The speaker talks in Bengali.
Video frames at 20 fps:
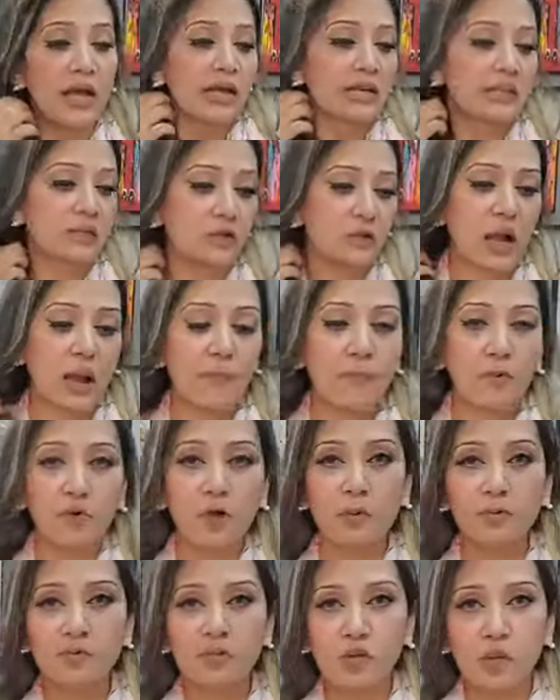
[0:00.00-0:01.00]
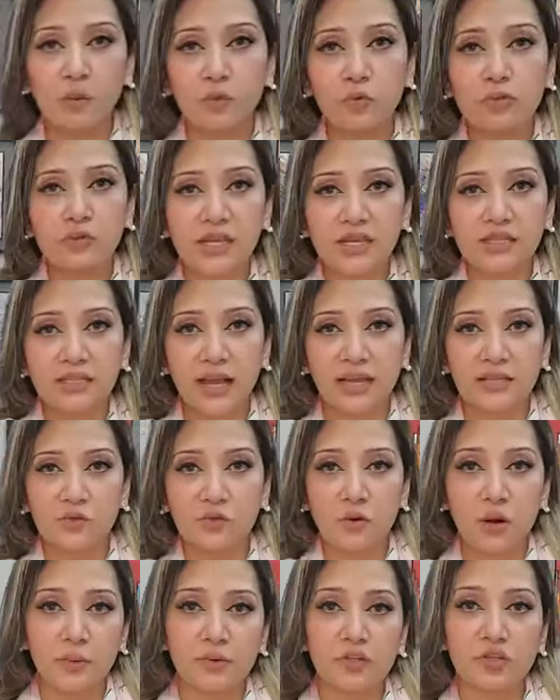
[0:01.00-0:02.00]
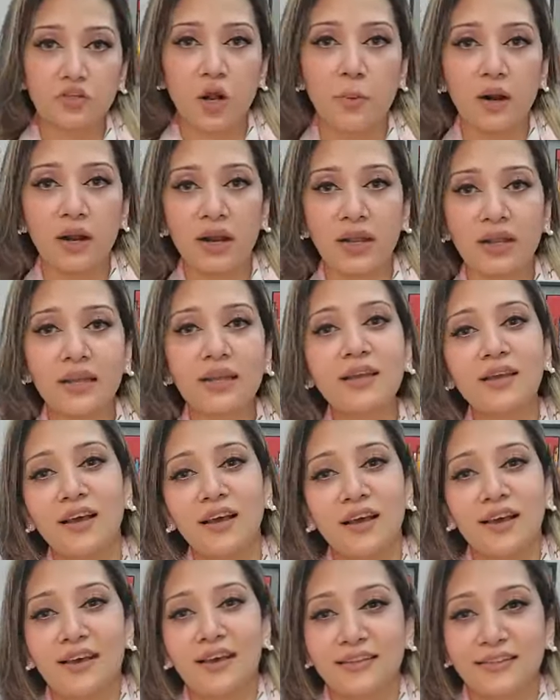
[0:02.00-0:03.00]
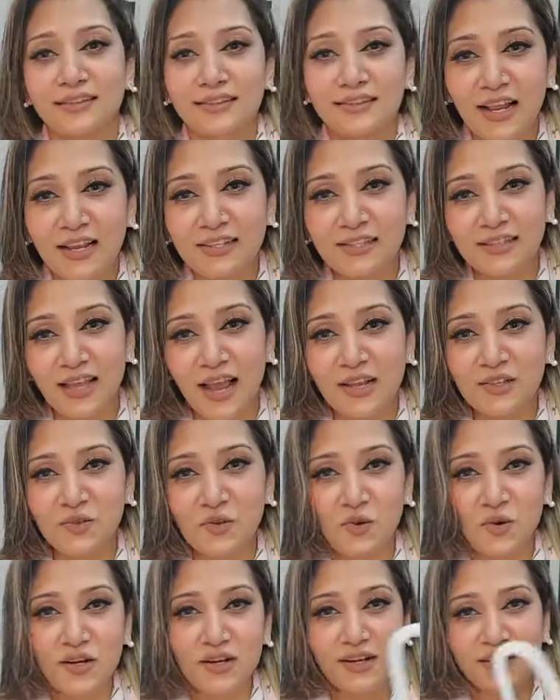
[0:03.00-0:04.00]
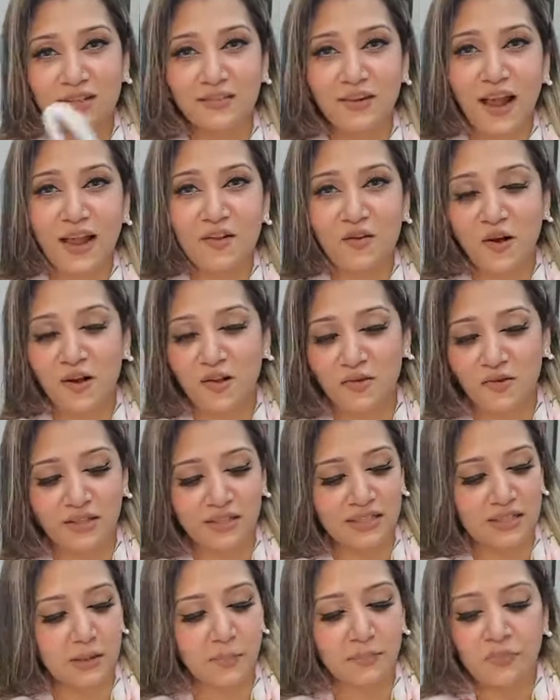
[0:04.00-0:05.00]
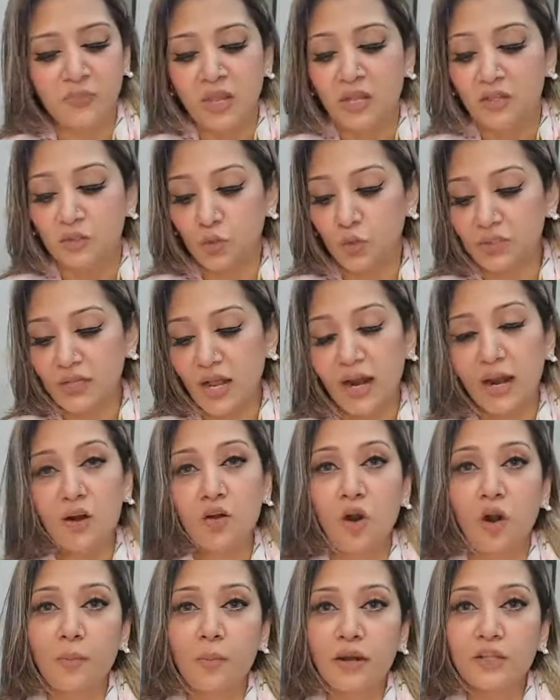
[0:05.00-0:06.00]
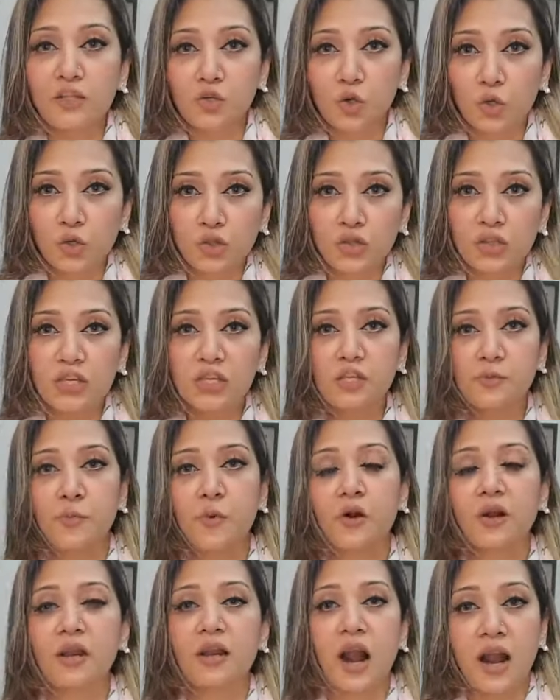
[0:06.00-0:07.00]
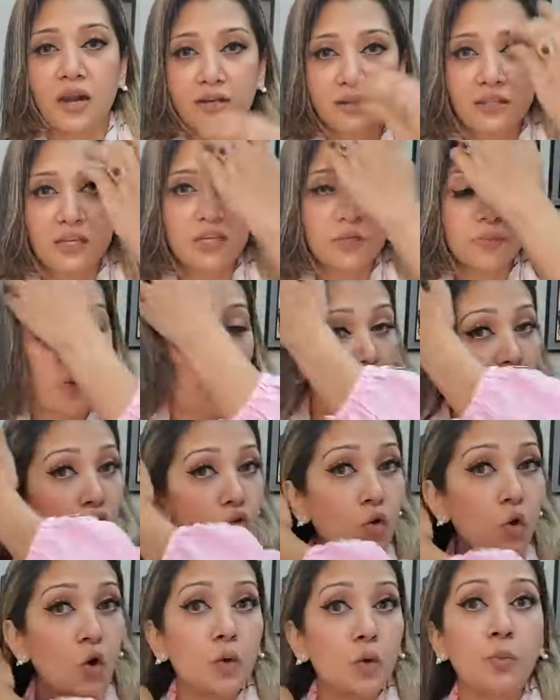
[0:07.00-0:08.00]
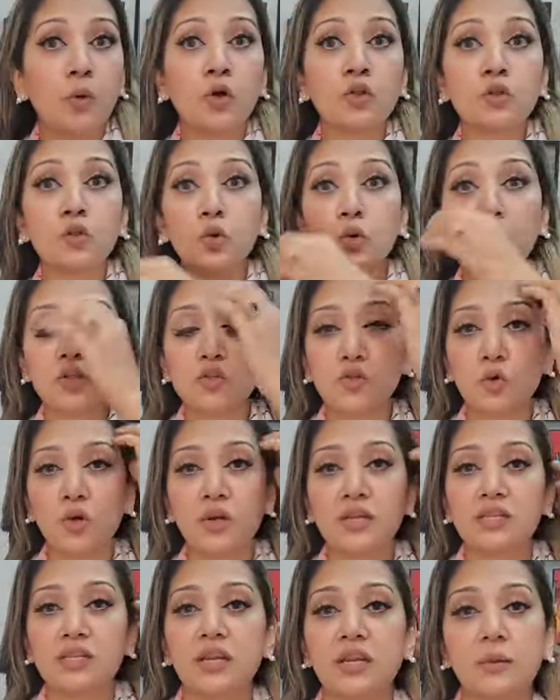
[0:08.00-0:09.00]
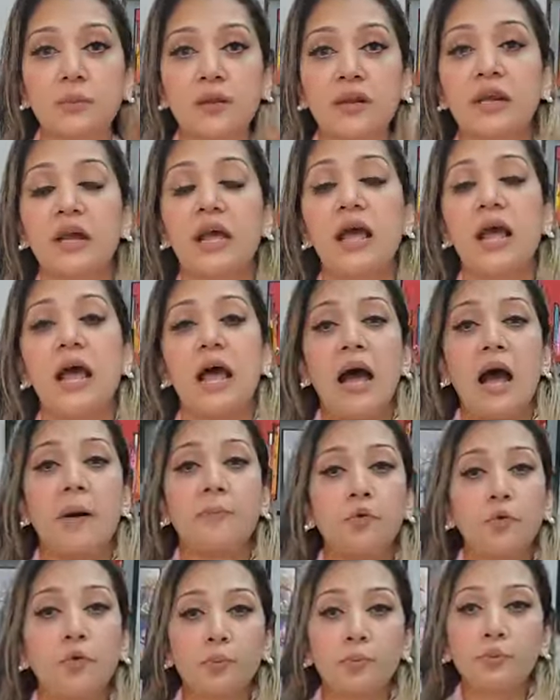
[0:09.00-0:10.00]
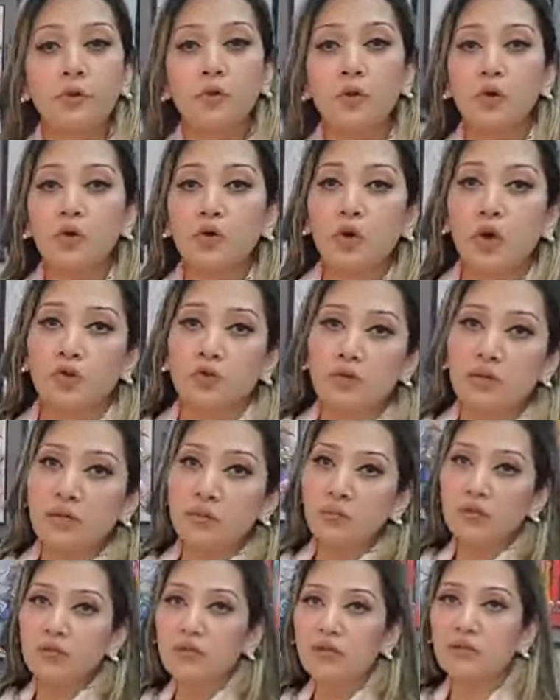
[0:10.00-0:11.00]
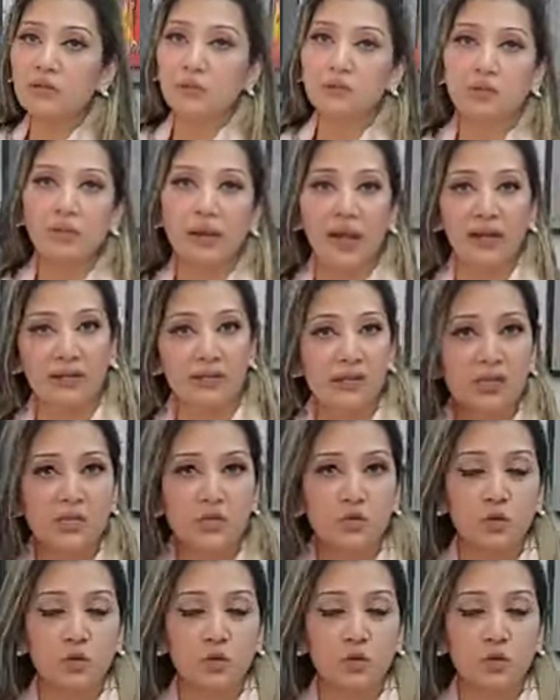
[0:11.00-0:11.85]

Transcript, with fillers: যেহেতু কাপড় কম ছিল অল্প যেই সাইজগুলো আমাদের সবার লাগে সেই সাইজগুলোই ট্রাই করা হয়েছে তো যারা নর্মালি ছত্রিশ পড়েন আটত্রিশ পড়েন চোখ বন্ধ করে চল্লিশ নিয়ে নেবেন আপু পিওর কটনের মধ্যে কিন্তু একটা জিনিস